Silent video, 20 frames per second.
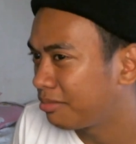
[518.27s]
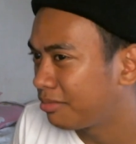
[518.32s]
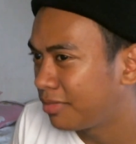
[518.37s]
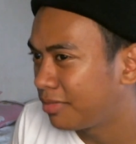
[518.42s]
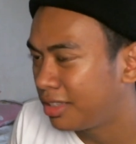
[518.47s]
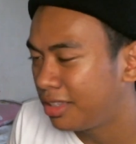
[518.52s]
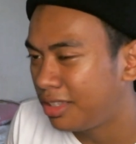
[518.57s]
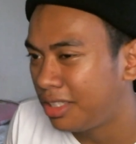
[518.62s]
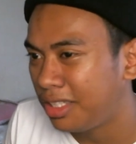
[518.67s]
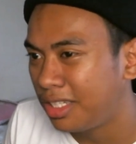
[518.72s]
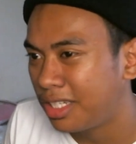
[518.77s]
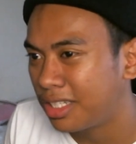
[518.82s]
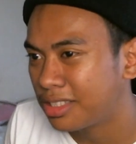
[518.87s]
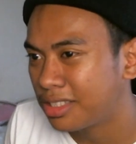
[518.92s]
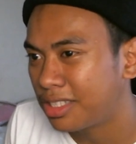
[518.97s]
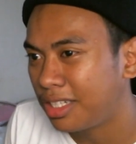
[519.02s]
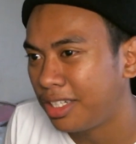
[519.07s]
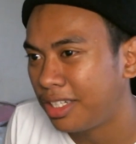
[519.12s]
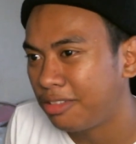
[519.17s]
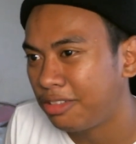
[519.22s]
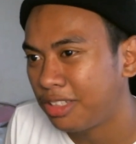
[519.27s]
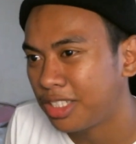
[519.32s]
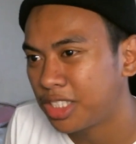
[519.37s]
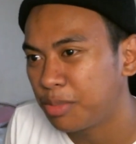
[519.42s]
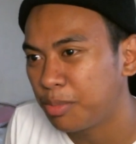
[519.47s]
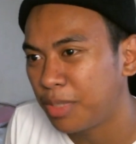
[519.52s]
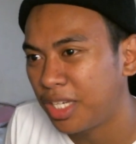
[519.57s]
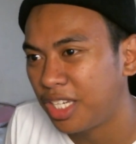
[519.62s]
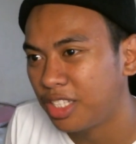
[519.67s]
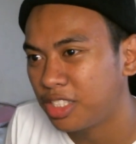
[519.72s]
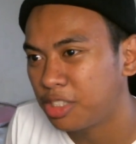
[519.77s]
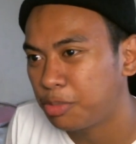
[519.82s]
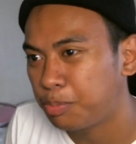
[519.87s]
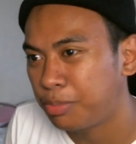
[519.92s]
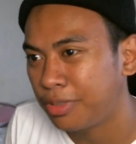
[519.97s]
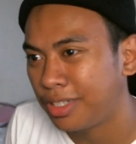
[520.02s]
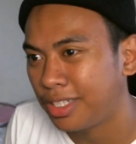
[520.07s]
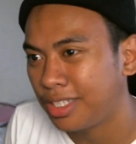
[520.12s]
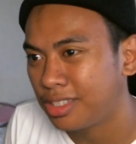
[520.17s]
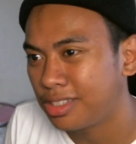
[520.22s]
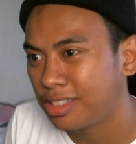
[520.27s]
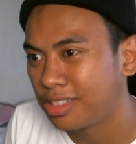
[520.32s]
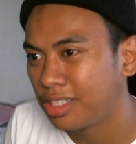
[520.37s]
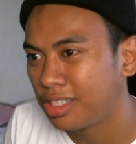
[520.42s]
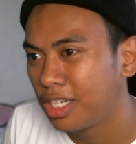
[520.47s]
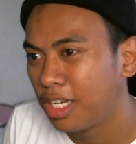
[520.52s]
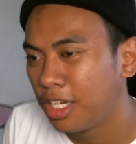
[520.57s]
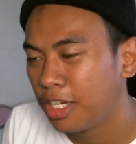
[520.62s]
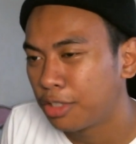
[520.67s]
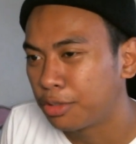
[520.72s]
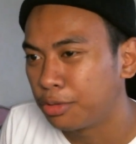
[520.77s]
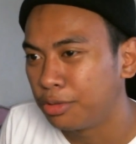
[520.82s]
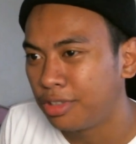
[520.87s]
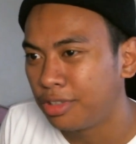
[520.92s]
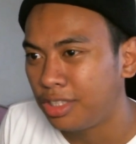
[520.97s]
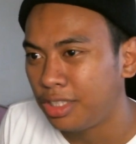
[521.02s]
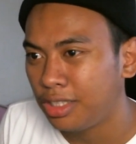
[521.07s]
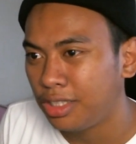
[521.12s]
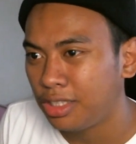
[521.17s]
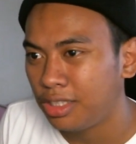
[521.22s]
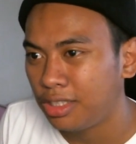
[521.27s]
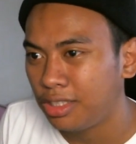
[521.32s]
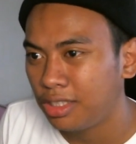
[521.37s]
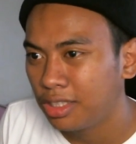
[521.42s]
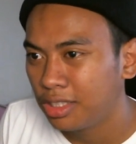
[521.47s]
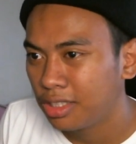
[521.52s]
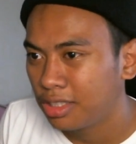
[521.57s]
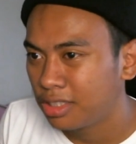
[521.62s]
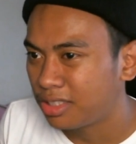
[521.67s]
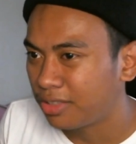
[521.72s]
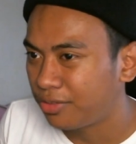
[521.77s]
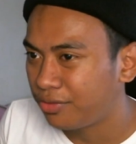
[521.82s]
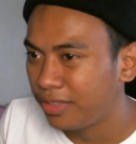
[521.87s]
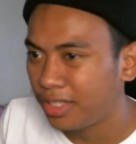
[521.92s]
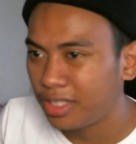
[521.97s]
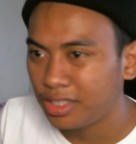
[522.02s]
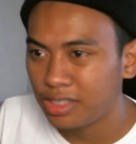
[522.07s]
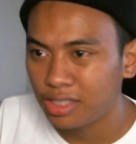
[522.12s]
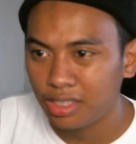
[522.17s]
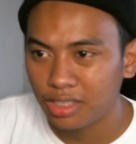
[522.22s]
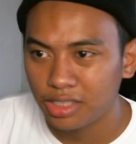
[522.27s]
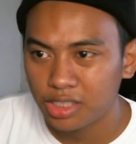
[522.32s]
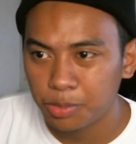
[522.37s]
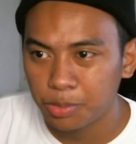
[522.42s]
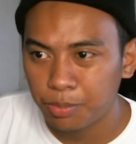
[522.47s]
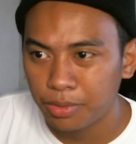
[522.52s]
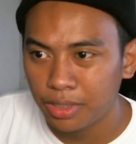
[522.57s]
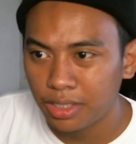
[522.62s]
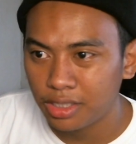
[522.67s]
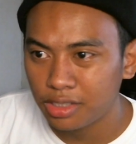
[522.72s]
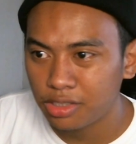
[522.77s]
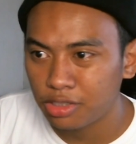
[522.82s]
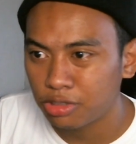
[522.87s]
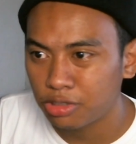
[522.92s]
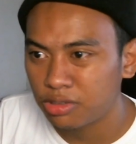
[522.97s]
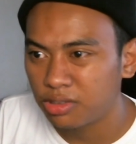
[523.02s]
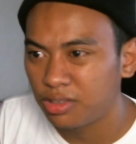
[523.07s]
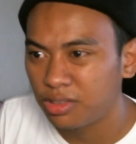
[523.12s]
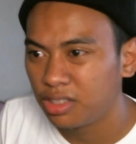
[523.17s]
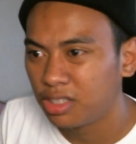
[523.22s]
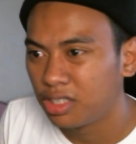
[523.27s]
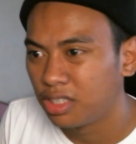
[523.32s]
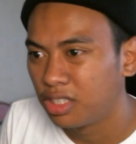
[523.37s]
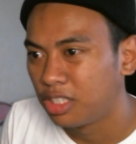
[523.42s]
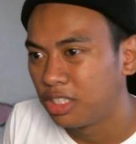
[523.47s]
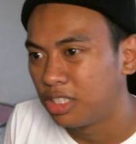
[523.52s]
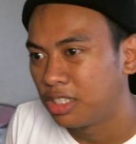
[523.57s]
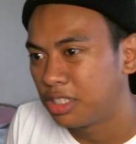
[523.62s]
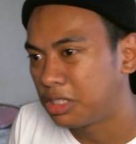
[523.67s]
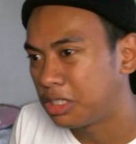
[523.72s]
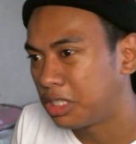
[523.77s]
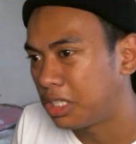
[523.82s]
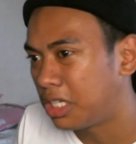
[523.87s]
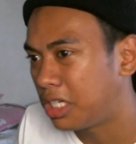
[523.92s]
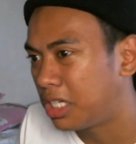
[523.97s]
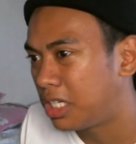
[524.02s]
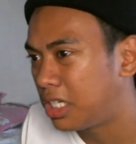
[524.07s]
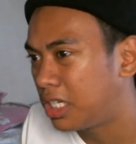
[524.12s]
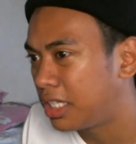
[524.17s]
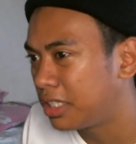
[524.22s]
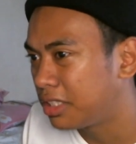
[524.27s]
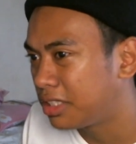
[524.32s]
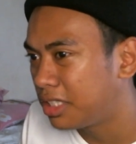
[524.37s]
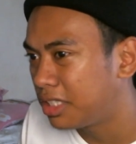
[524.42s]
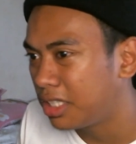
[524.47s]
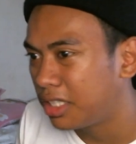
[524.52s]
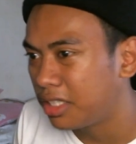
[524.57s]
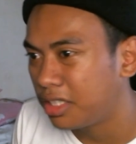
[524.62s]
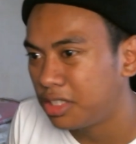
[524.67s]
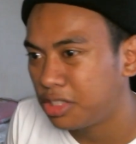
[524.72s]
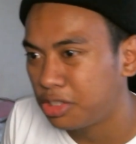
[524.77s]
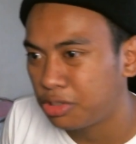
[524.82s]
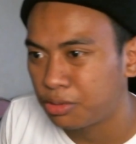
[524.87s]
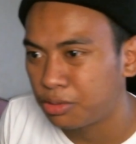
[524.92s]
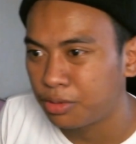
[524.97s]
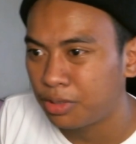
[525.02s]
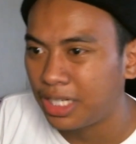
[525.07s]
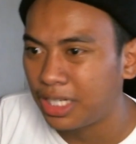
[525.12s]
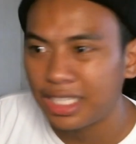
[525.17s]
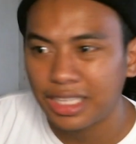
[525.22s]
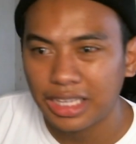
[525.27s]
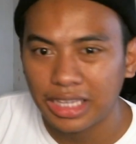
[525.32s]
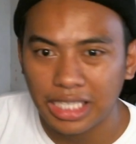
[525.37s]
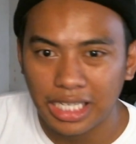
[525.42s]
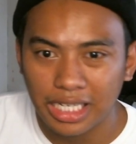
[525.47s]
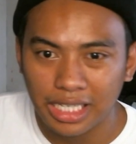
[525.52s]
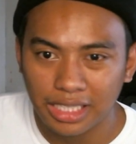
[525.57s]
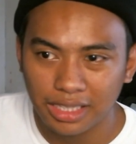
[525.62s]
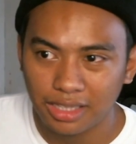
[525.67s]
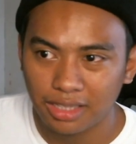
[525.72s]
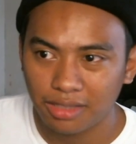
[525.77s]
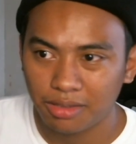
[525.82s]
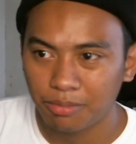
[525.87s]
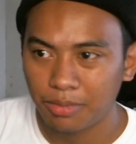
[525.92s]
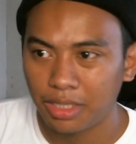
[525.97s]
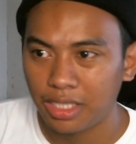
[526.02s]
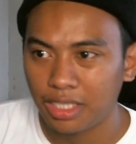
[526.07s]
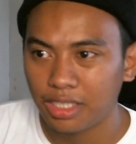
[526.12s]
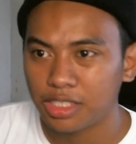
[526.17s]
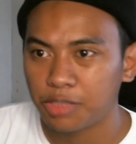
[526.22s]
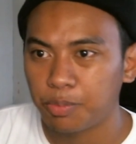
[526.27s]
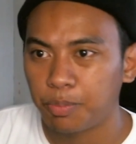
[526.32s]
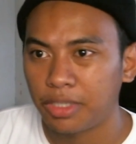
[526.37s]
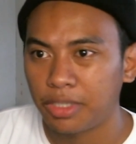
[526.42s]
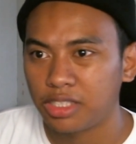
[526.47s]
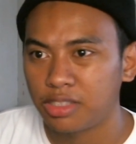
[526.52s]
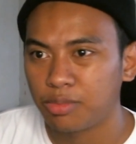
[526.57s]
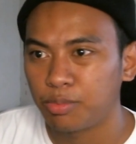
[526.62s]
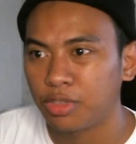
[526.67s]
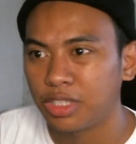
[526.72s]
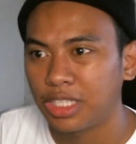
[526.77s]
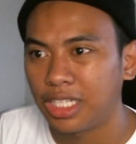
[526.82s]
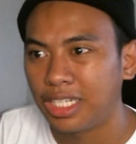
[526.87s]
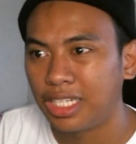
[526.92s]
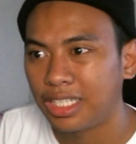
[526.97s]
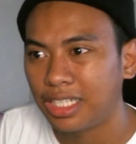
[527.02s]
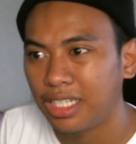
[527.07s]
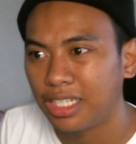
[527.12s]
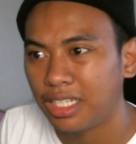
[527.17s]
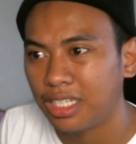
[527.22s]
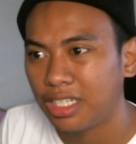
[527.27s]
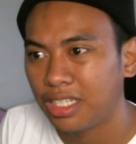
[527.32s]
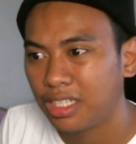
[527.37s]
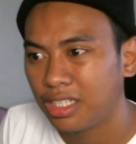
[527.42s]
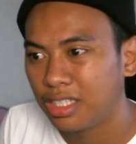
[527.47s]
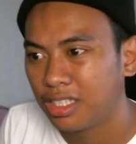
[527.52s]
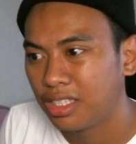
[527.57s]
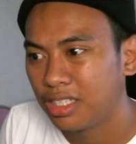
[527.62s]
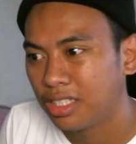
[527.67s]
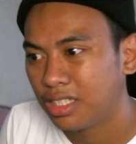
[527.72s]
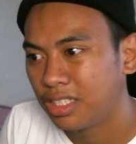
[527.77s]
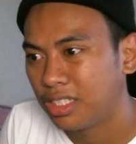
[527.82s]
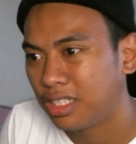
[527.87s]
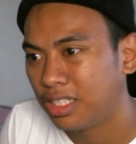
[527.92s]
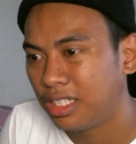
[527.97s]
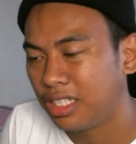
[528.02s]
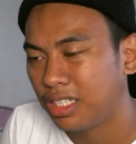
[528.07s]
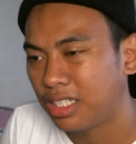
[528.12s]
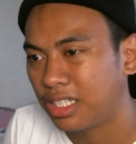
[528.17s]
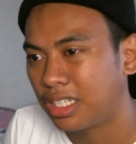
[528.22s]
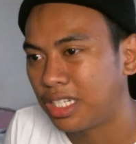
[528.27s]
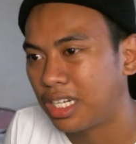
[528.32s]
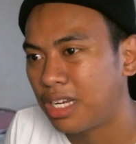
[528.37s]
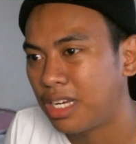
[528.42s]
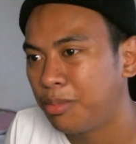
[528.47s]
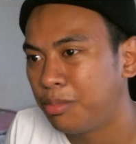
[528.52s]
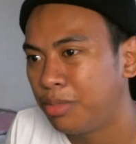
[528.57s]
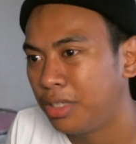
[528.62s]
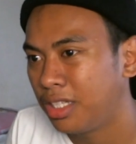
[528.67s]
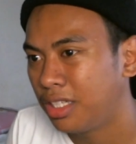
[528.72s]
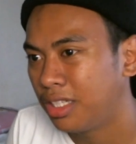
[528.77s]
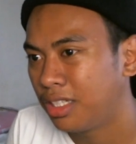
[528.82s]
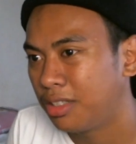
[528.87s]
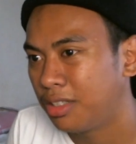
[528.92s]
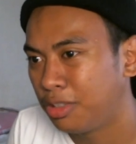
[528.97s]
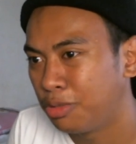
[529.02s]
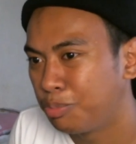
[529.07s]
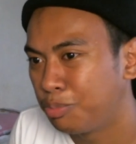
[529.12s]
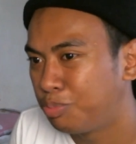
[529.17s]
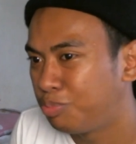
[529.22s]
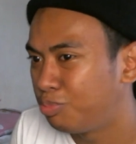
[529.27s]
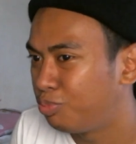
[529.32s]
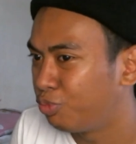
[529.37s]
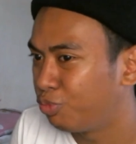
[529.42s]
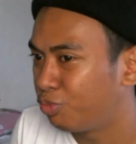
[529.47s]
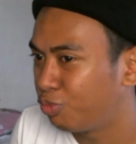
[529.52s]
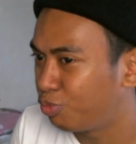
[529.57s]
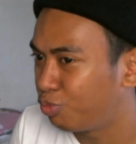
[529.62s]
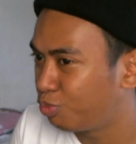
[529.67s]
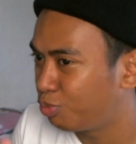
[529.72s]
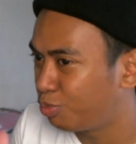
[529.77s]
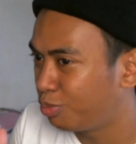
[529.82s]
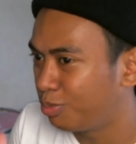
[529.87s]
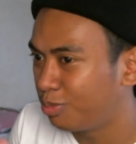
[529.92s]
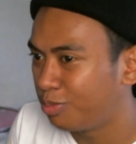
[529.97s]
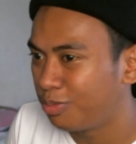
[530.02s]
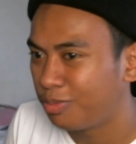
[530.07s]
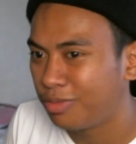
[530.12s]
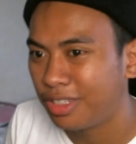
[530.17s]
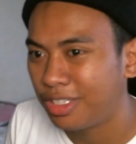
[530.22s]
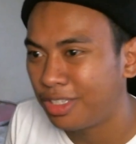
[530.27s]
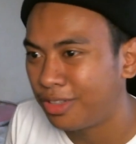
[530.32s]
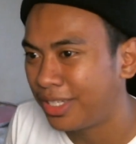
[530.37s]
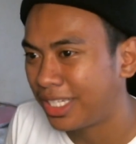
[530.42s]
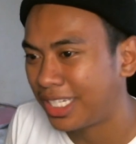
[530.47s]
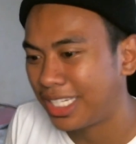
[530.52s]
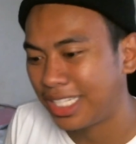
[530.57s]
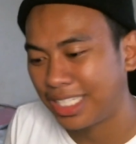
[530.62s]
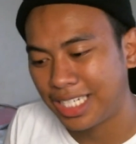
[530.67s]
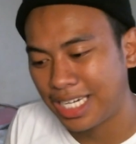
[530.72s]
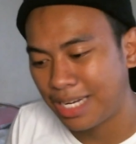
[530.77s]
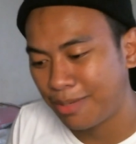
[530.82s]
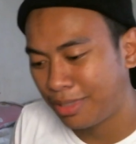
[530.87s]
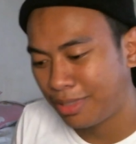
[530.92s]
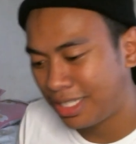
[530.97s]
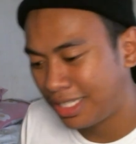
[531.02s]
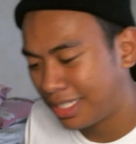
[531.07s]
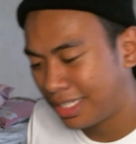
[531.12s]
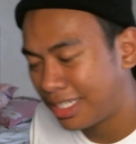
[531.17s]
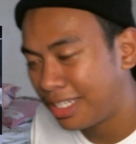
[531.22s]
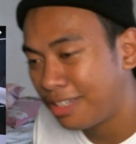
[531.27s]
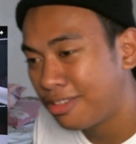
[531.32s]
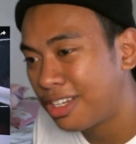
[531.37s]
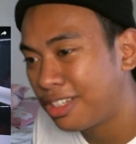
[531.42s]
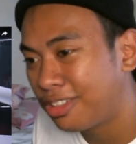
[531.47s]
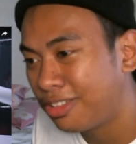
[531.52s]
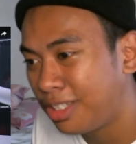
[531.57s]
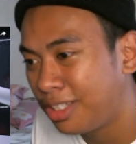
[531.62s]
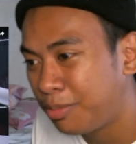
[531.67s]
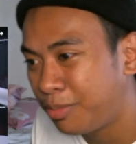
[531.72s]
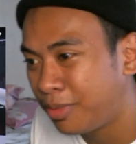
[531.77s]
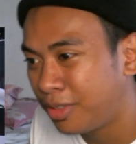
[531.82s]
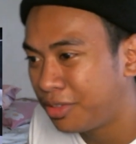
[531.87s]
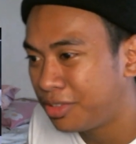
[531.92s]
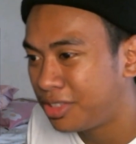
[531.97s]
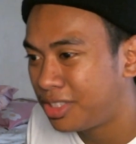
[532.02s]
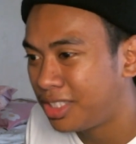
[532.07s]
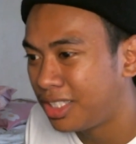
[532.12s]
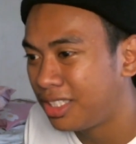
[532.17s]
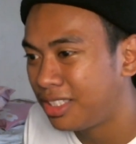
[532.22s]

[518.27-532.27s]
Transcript: hindi lang sa lyrics ma-express kundi sa facial expression sa hand gesture lahat-lahat ma-express mo talaga eh like grabe yung oh my god, grabe talaga yung ano ni Flo G.